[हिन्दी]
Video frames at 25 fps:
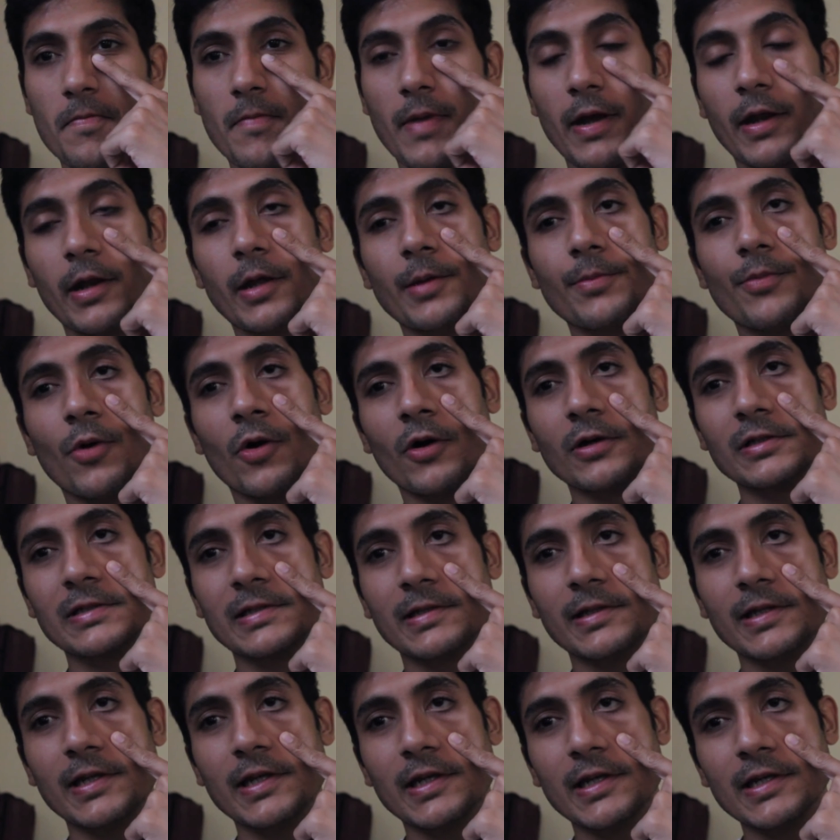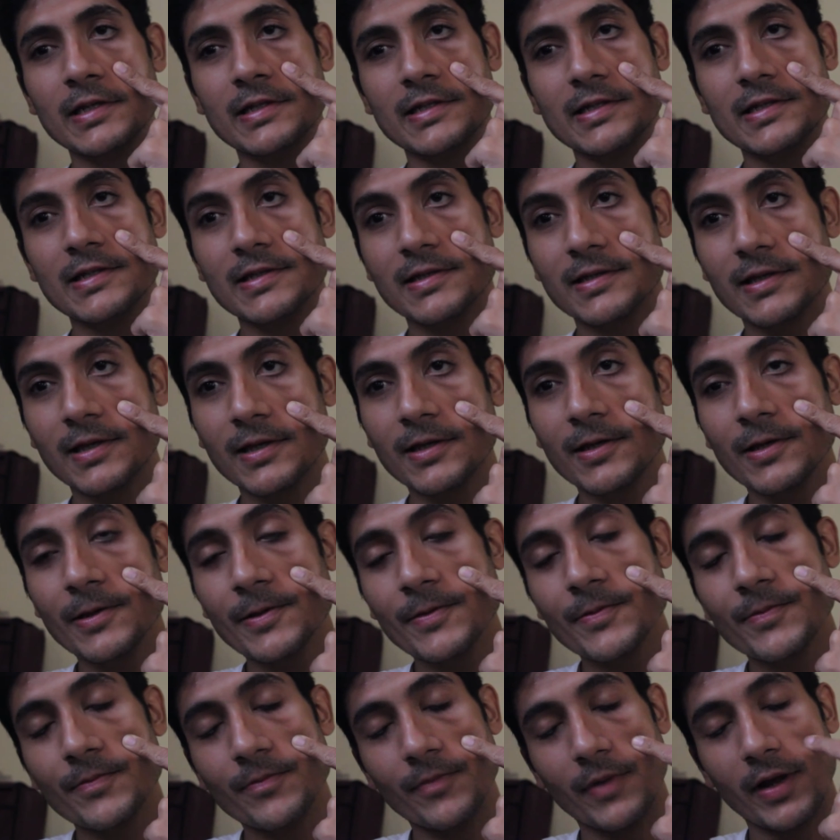मैंने एक बहुत स्नीकी चीज़ की
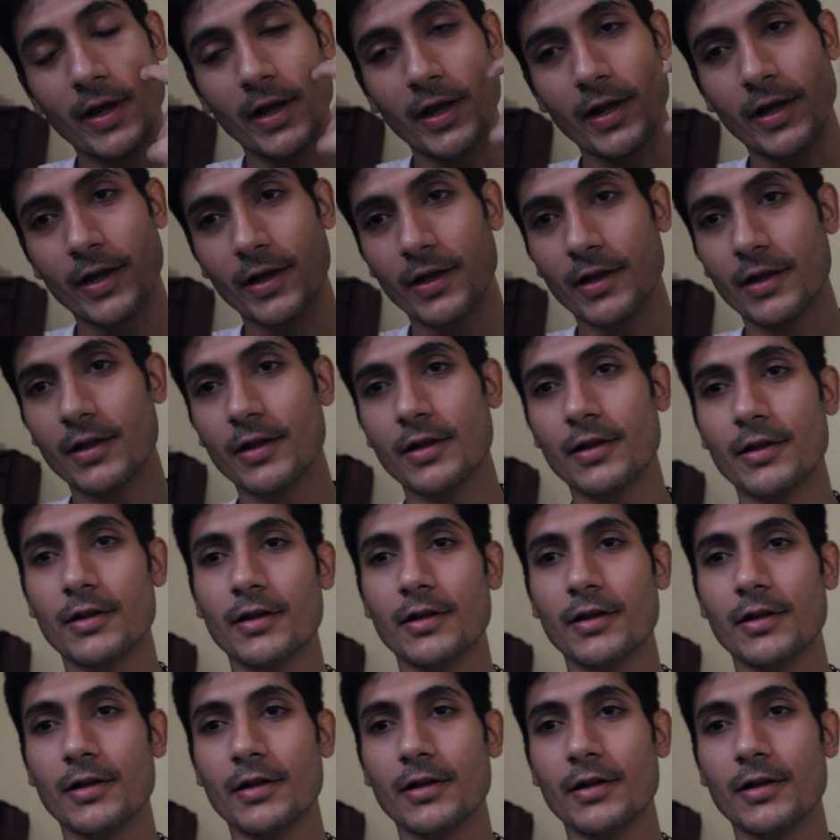मैं